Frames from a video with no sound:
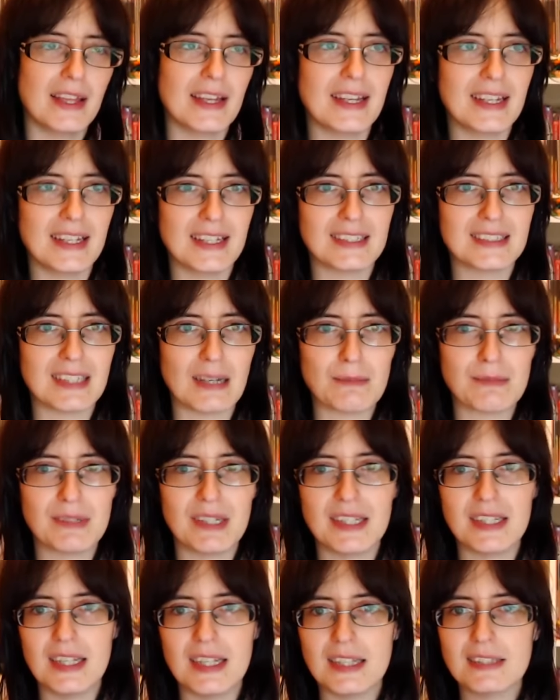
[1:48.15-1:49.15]
Eh,
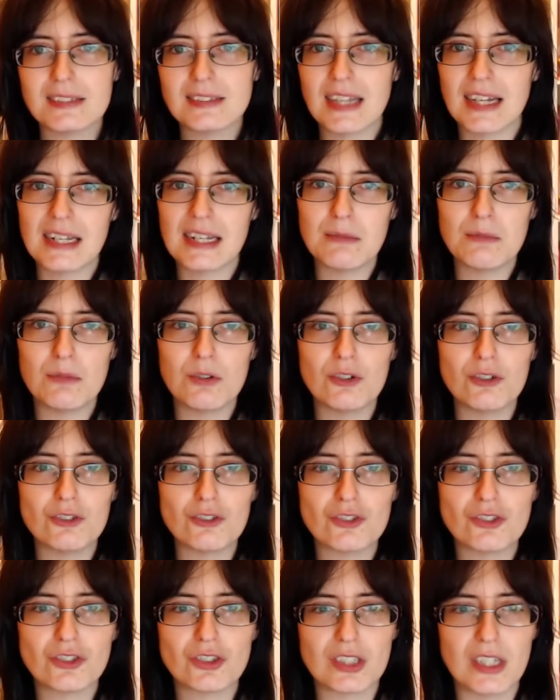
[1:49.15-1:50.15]
también
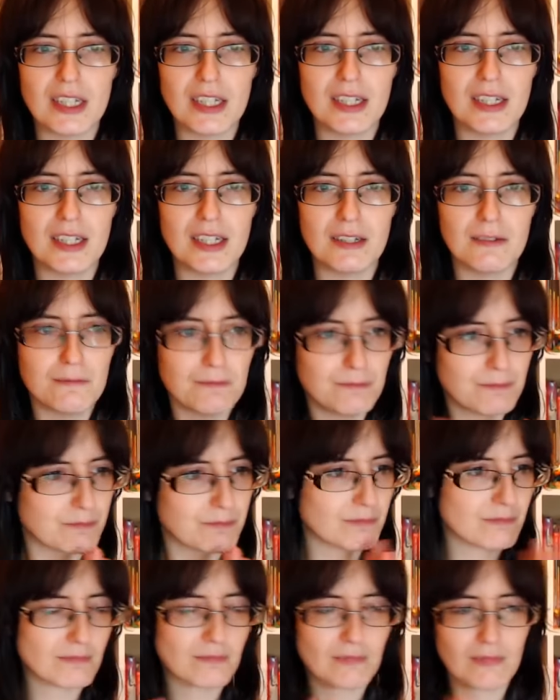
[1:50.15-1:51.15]
estaremos
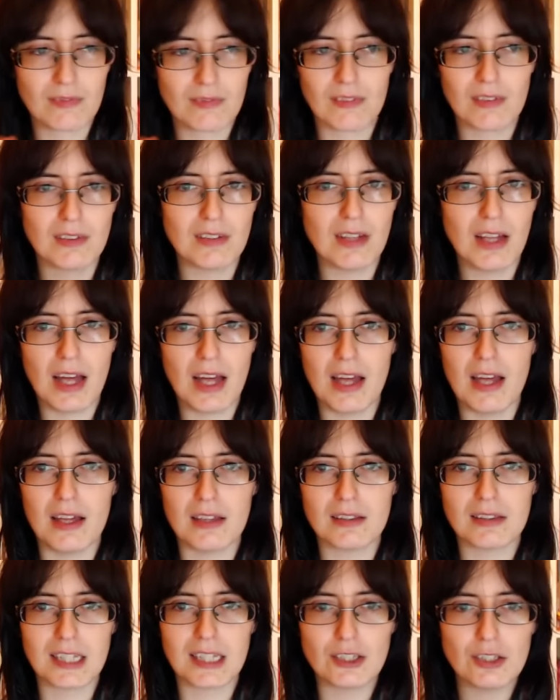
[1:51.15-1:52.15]
em,
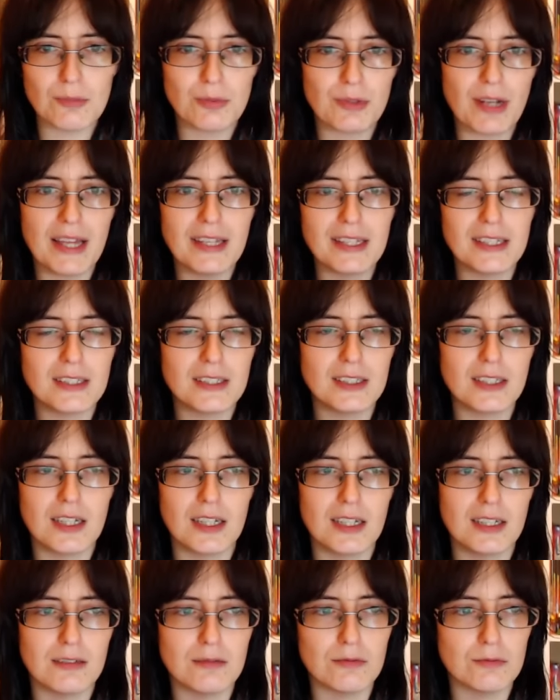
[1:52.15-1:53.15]
haciendo por ahí
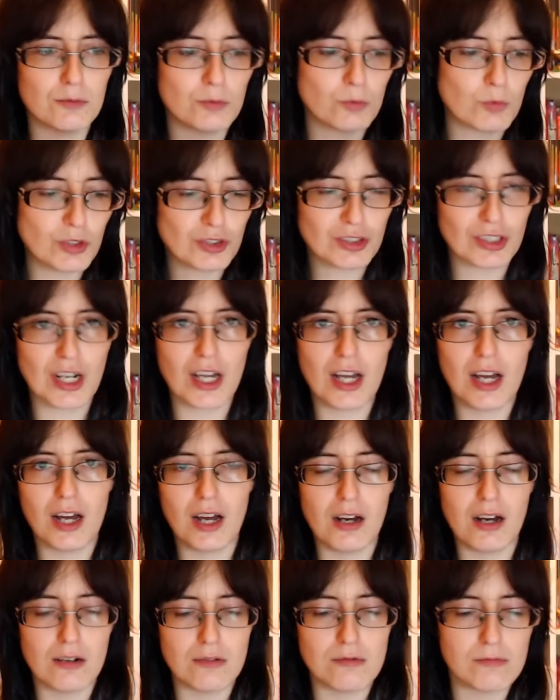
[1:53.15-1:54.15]
em,
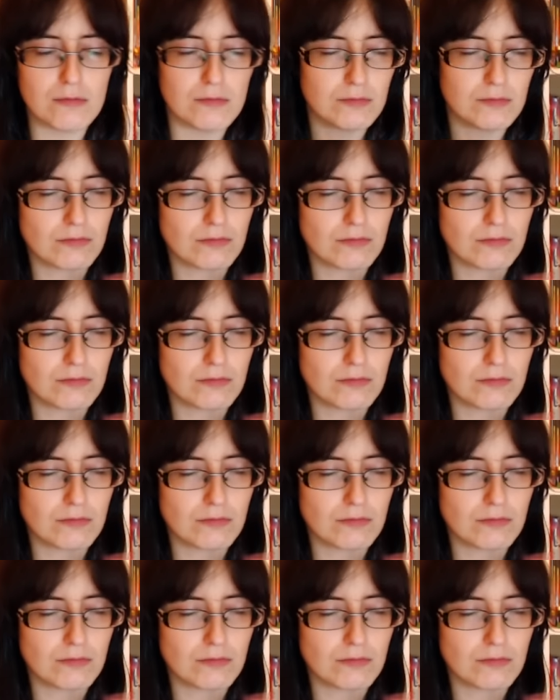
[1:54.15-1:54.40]
nuestra,